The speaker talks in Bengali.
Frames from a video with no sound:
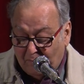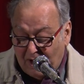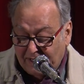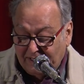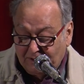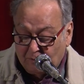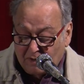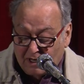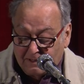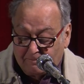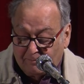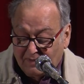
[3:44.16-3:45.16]
বাণী
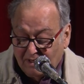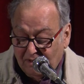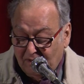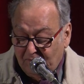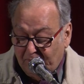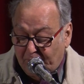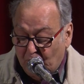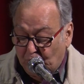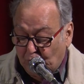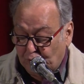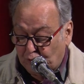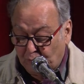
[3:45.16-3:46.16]
কুমার
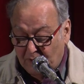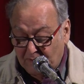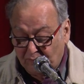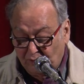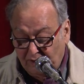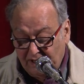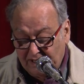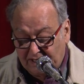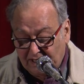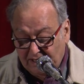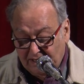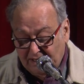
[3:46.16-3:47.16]
পঙ্কজ কুমার মল্লিক
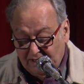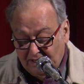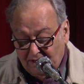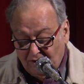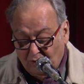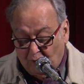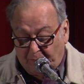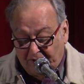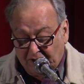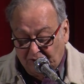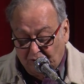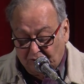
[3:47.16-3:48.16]
ও
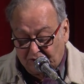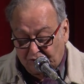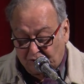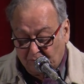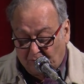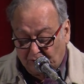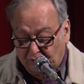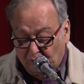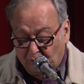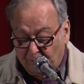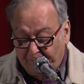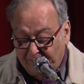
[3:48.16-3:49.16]
কৃষ্ণ ভদ্র
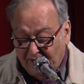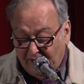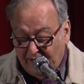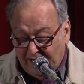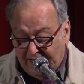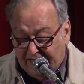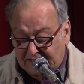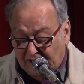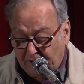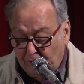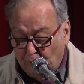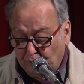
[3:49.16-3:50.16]
এটা
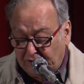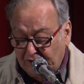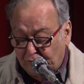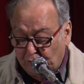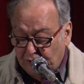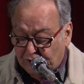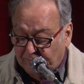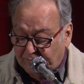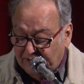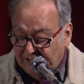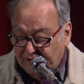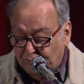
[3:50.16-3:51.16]
ওই অতি শৈশব
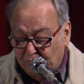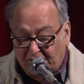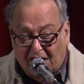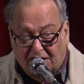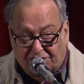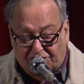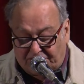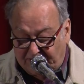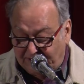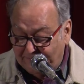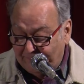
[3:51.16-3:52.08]
থেকেই শুনে আসছি